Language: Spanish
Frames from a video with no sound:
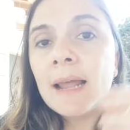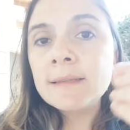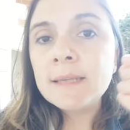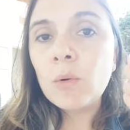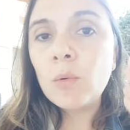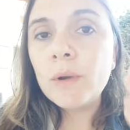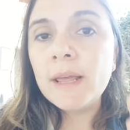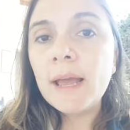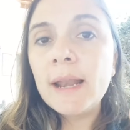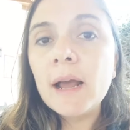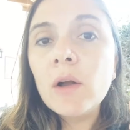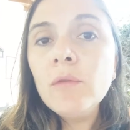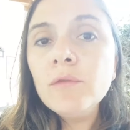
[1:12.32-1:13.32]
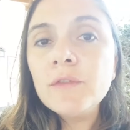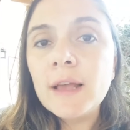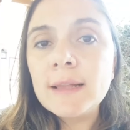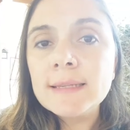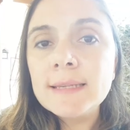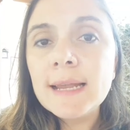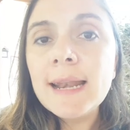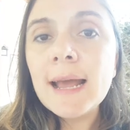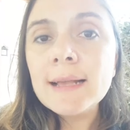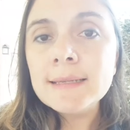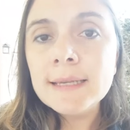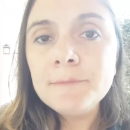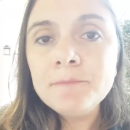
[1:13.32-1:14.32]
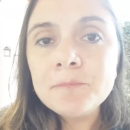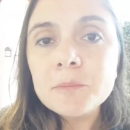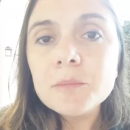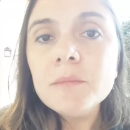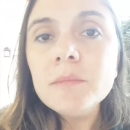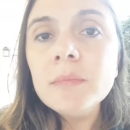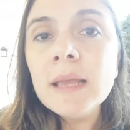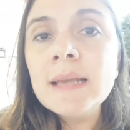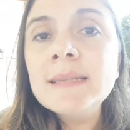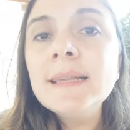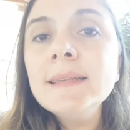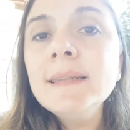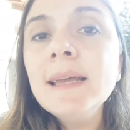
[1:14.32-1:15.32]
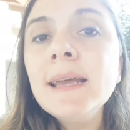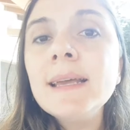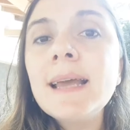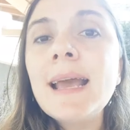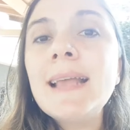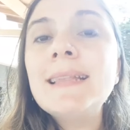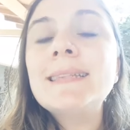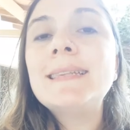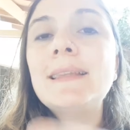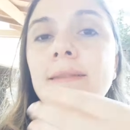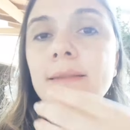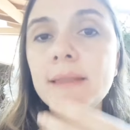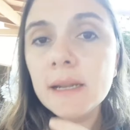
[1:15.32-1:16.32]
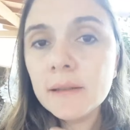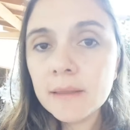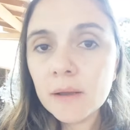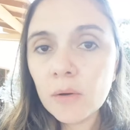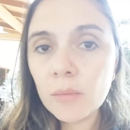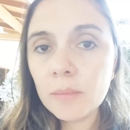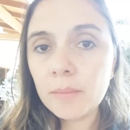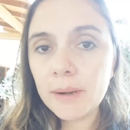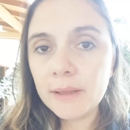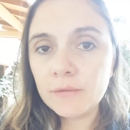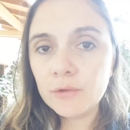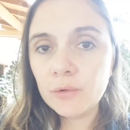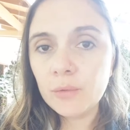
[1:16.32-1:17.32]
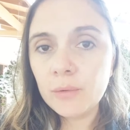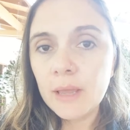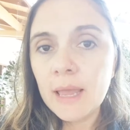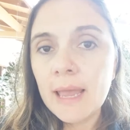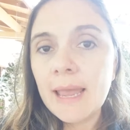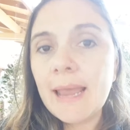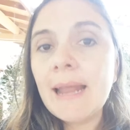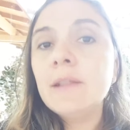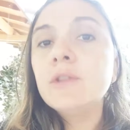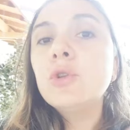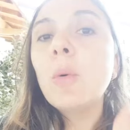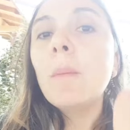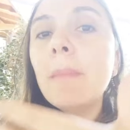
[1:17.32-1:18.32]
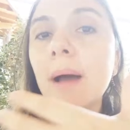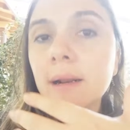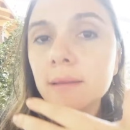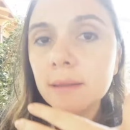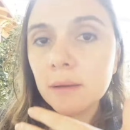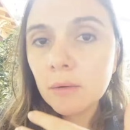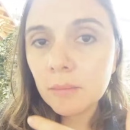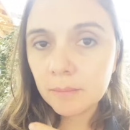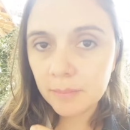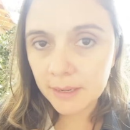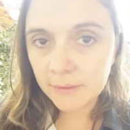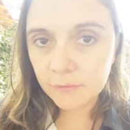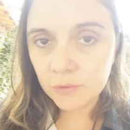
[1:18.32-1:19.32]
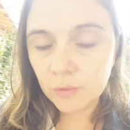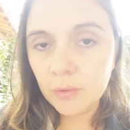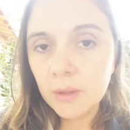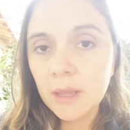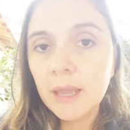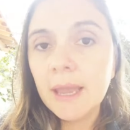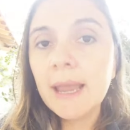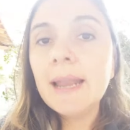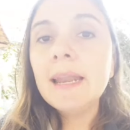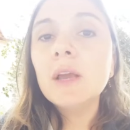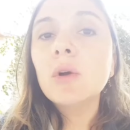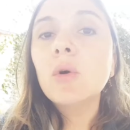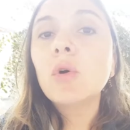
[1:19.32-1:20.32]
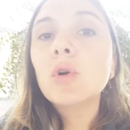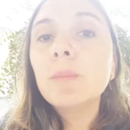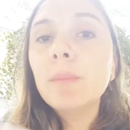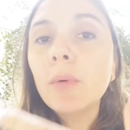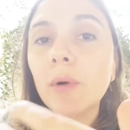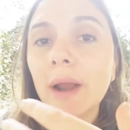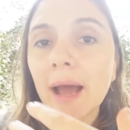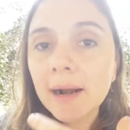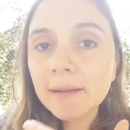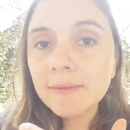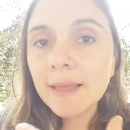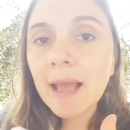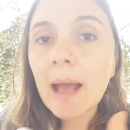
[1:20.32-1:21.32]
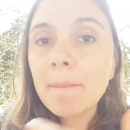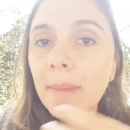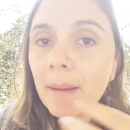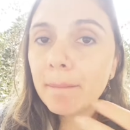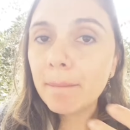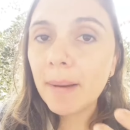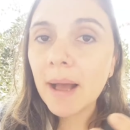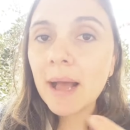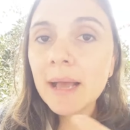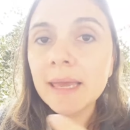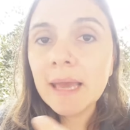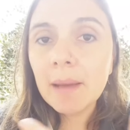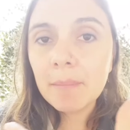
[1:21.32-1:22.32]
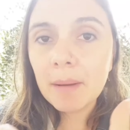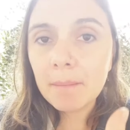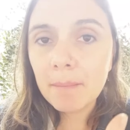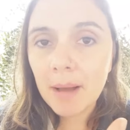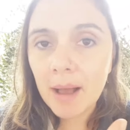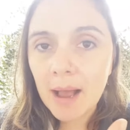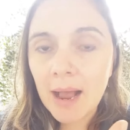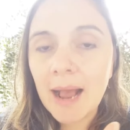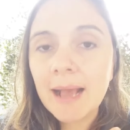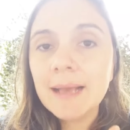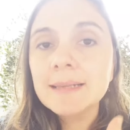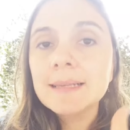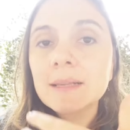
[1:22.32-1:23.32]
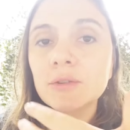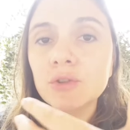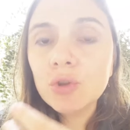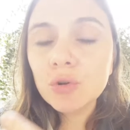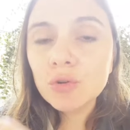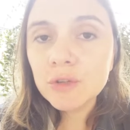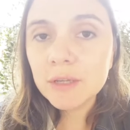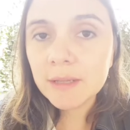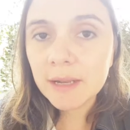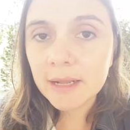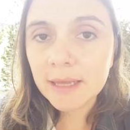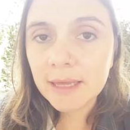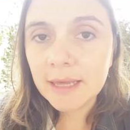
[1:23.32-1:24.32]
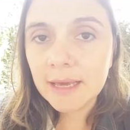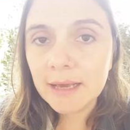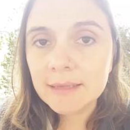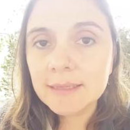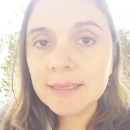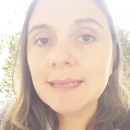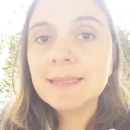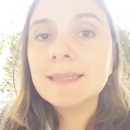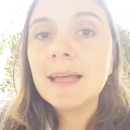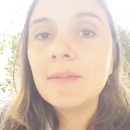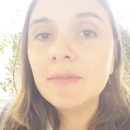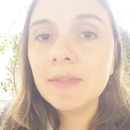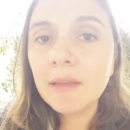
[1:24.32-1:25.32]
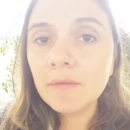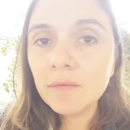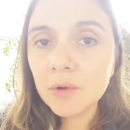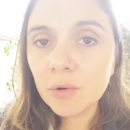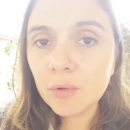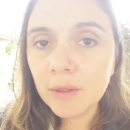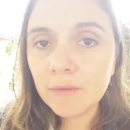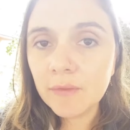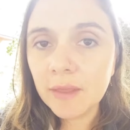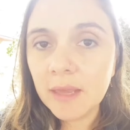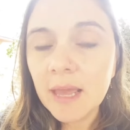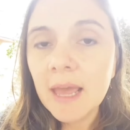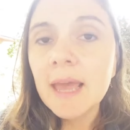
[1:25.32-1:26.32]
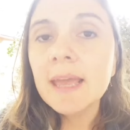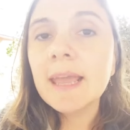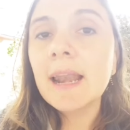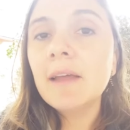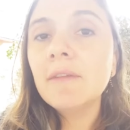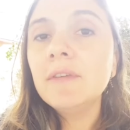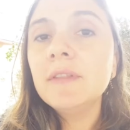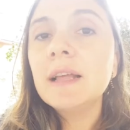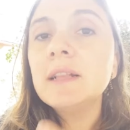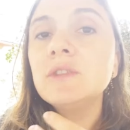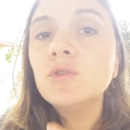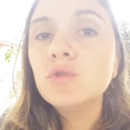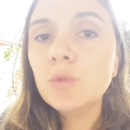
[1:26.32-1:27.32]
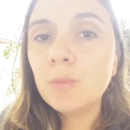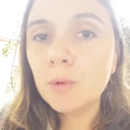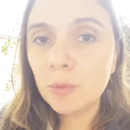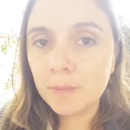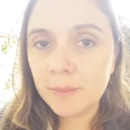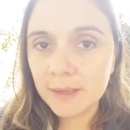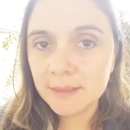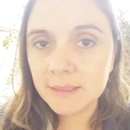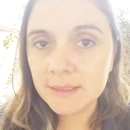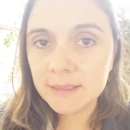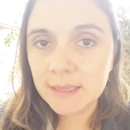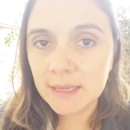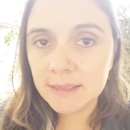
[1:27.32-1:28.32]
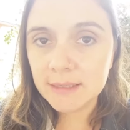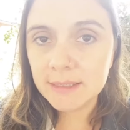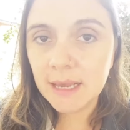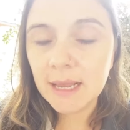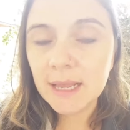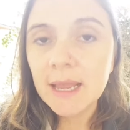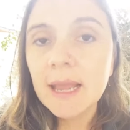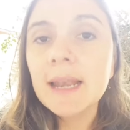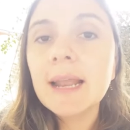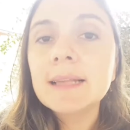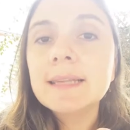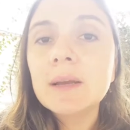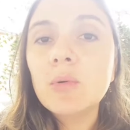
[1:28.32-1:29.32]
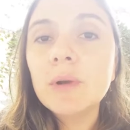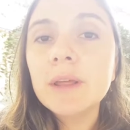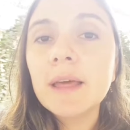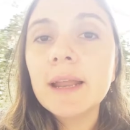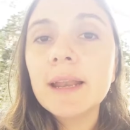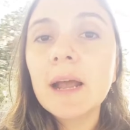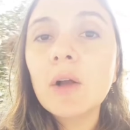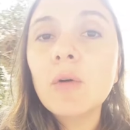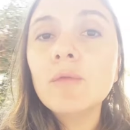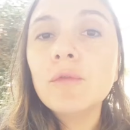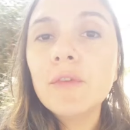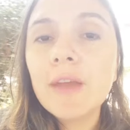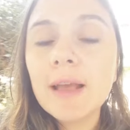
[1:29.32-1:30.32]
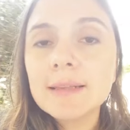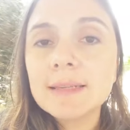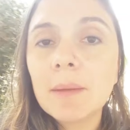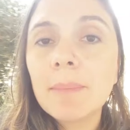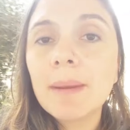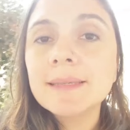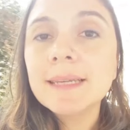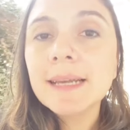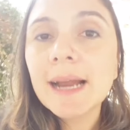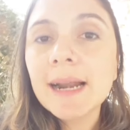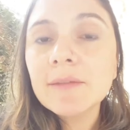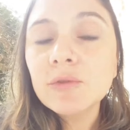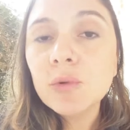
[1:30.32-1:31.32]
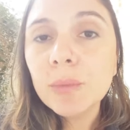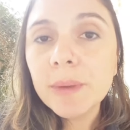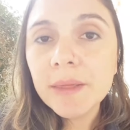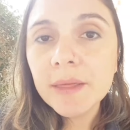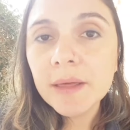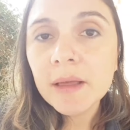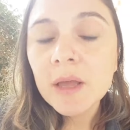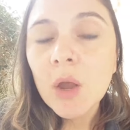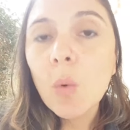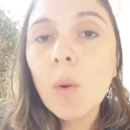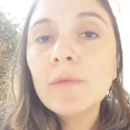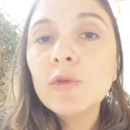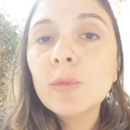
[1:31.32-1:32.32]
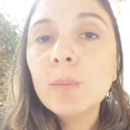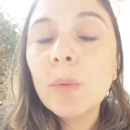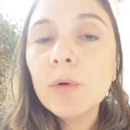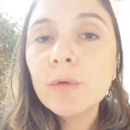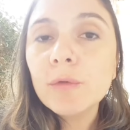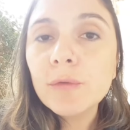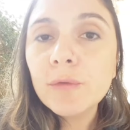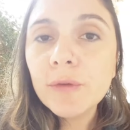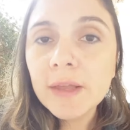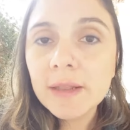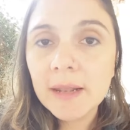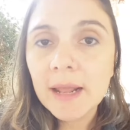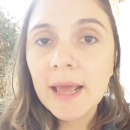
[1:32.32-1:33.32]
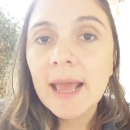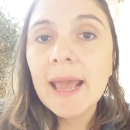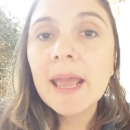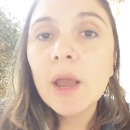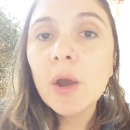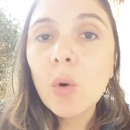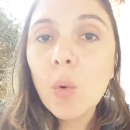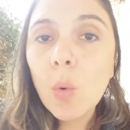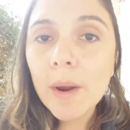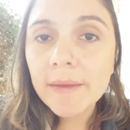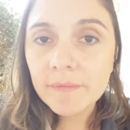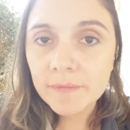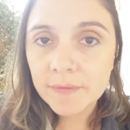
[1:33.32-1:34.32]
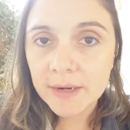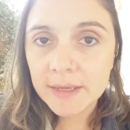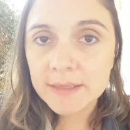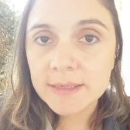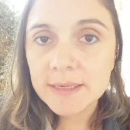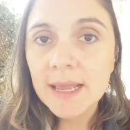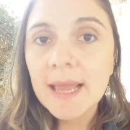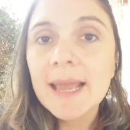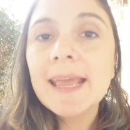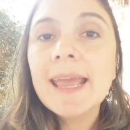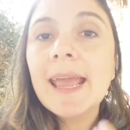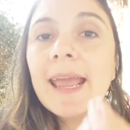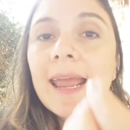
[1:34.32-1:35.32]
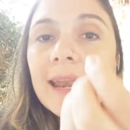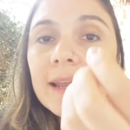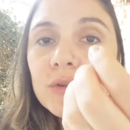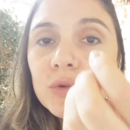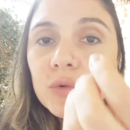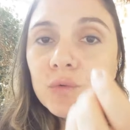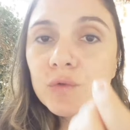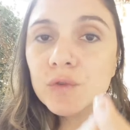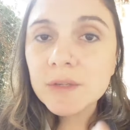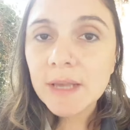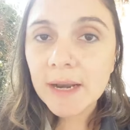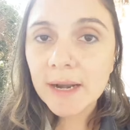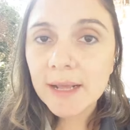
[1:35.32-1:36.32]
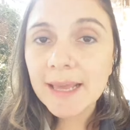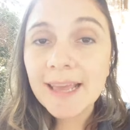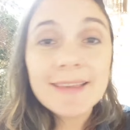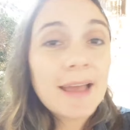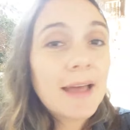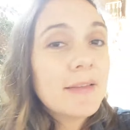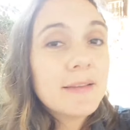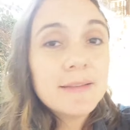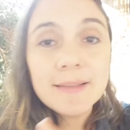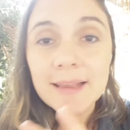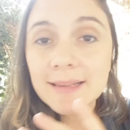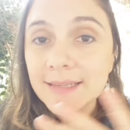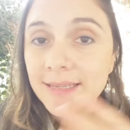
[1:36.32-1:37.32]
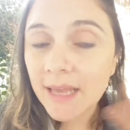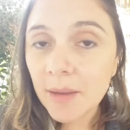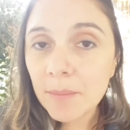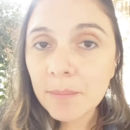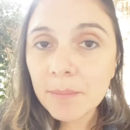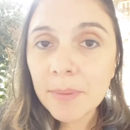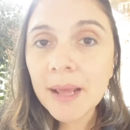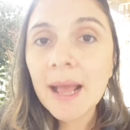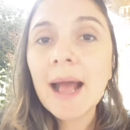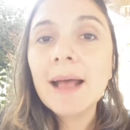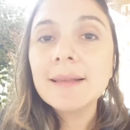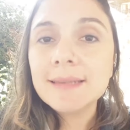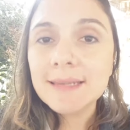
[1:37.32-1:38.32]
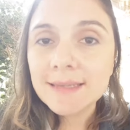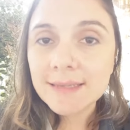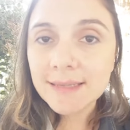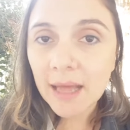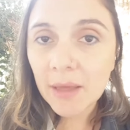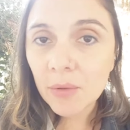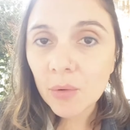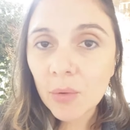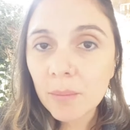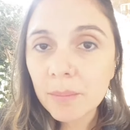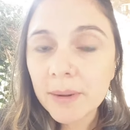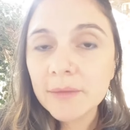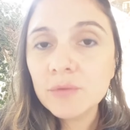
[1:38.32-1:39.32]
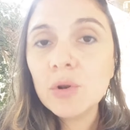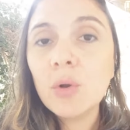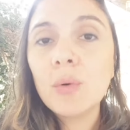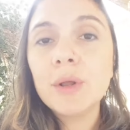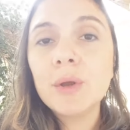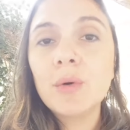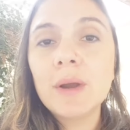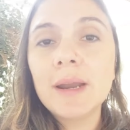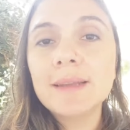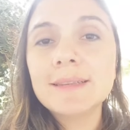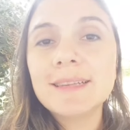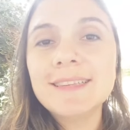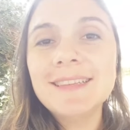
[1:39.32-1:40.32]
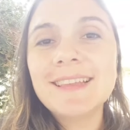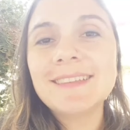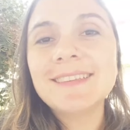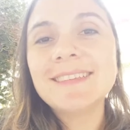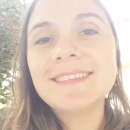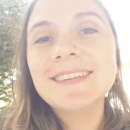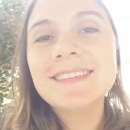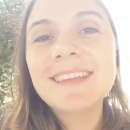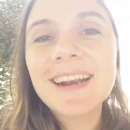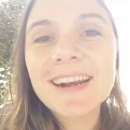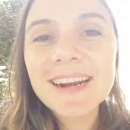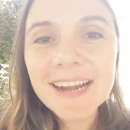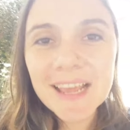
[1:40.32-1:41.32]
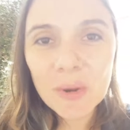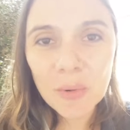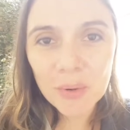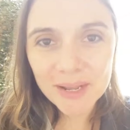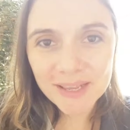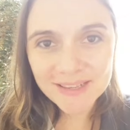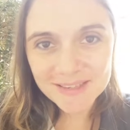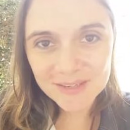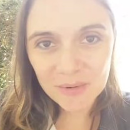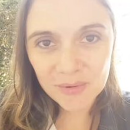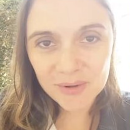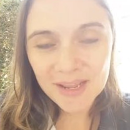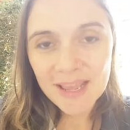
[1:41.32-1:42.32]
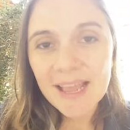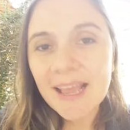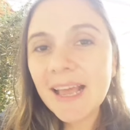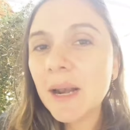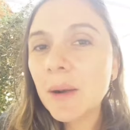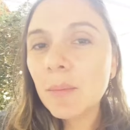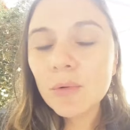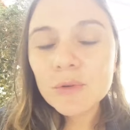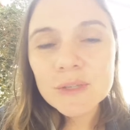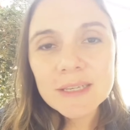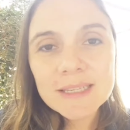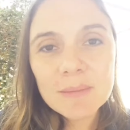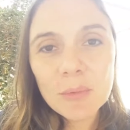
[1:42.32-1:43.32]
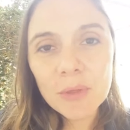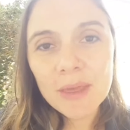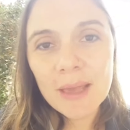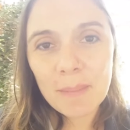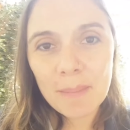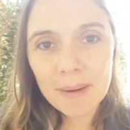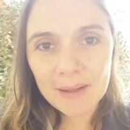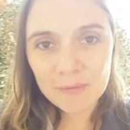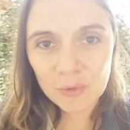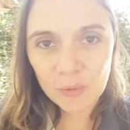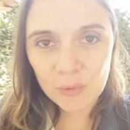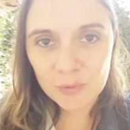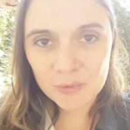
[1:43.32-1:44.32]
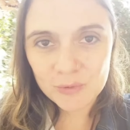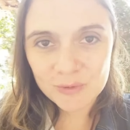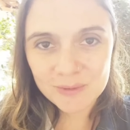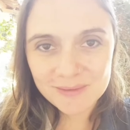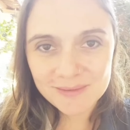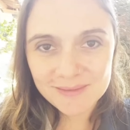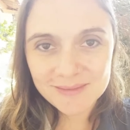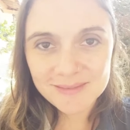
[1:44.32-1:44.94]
la seguridad y la confianza nacen es desde el sentirte completo, el tomarte completo, el incorporarte a papá y a mamá, a esas dos energías que están dentro de ti, que a la final son tu propia existencia. La seguridad y la confianza va a llegar a tu vida cuando por fin encuentres que eres un ser que ya desde siempre has estado completo y lo único que necesitas es esa reconexión. Hermosísimo día para todos.